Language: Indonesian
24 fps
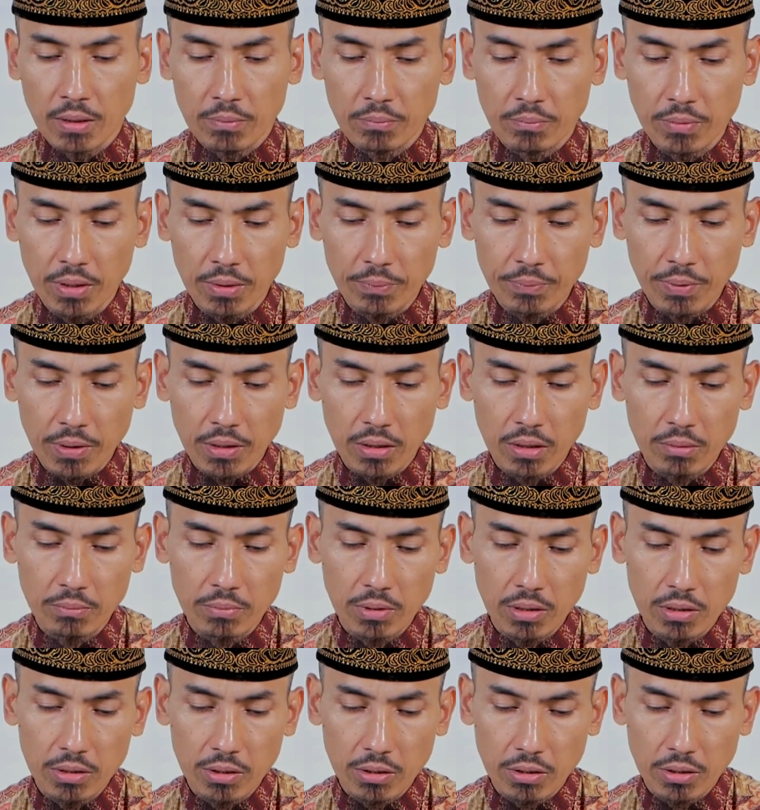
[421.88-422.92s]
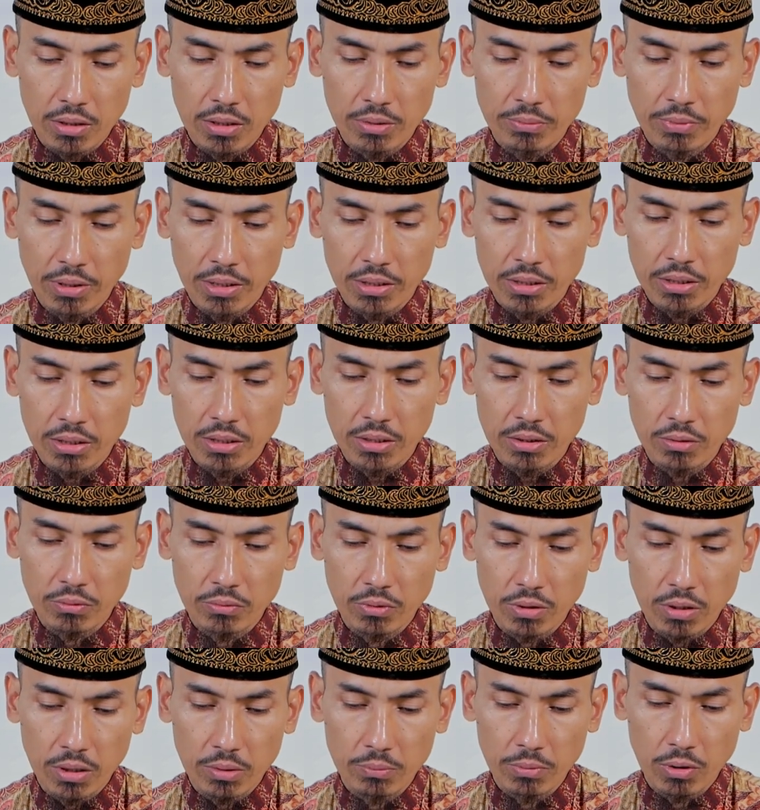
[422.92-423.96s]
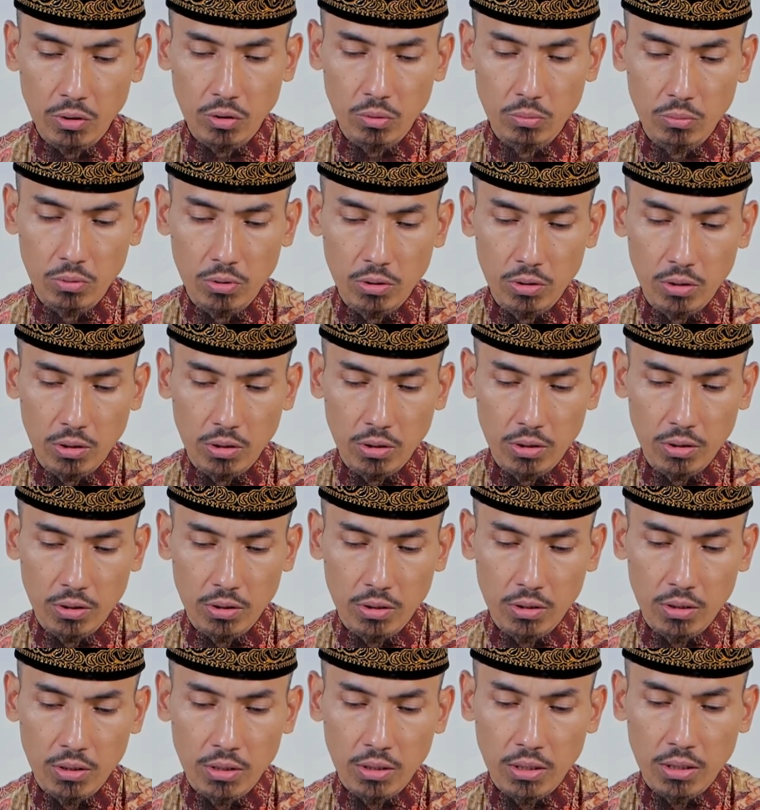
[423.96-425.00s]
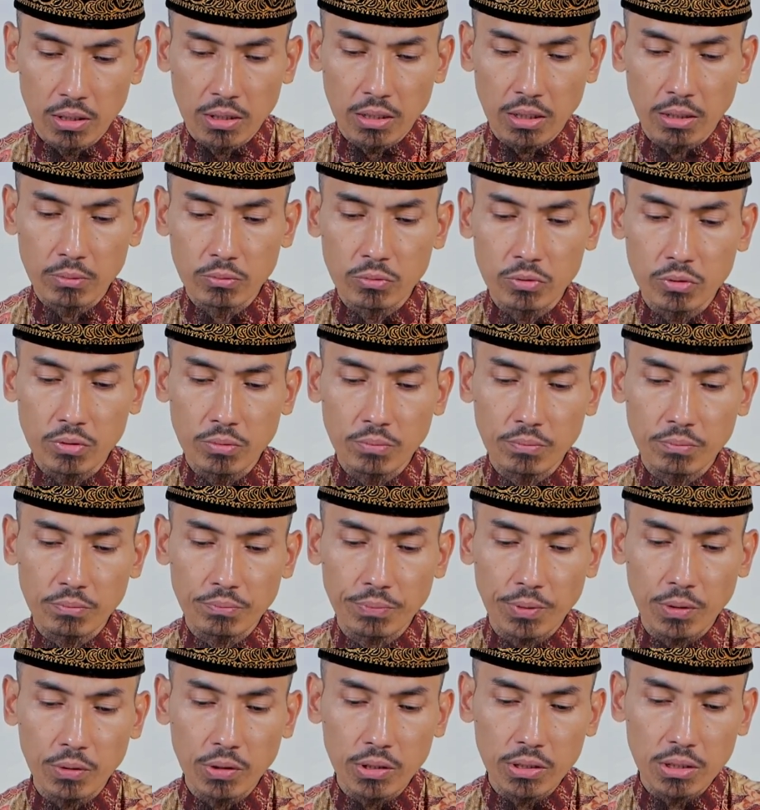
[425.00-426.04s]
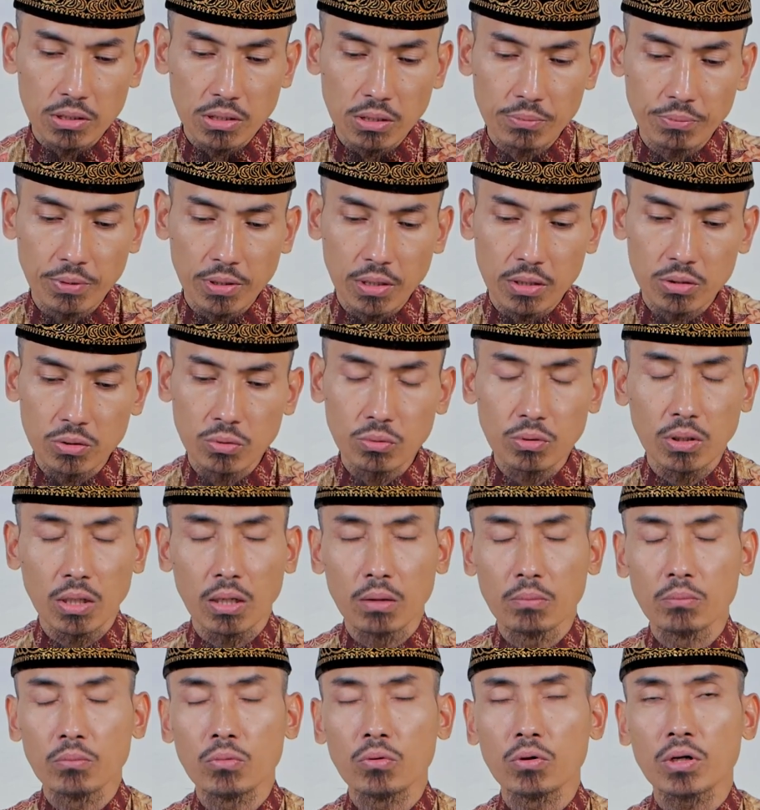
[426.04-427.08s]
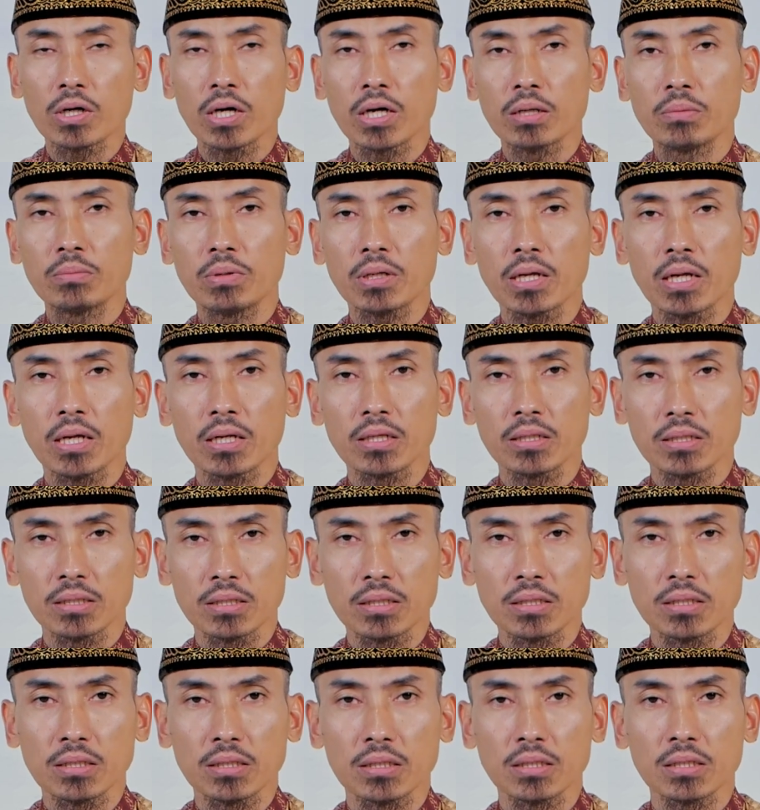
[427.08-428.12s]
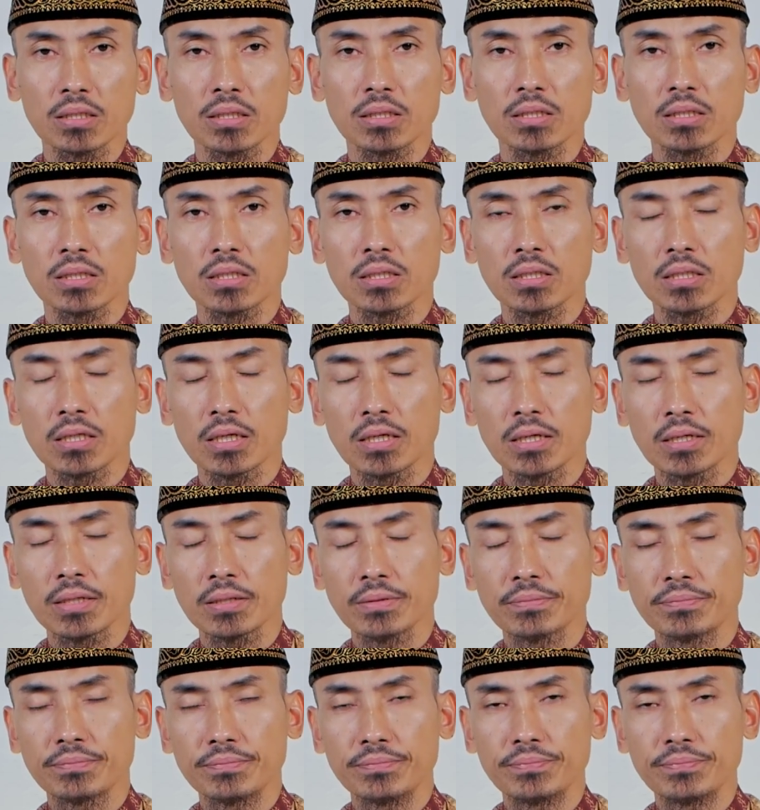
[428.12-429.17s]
Baik para hamba rahimani wa rahimakumullah. Namun perlu kita sampaikan juga bukan berarti ketika